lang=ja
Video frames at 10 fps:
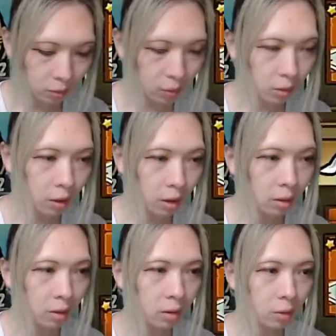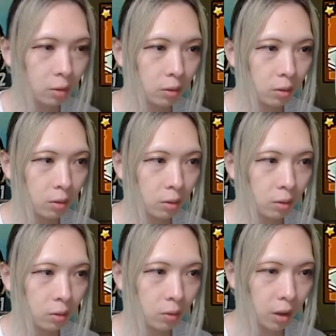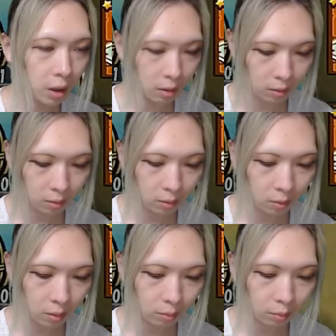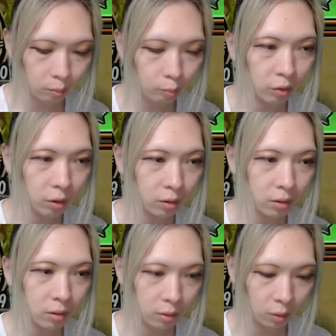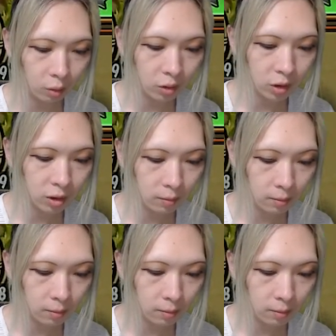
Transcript: れでは、これか。ブロック、遠く寿司。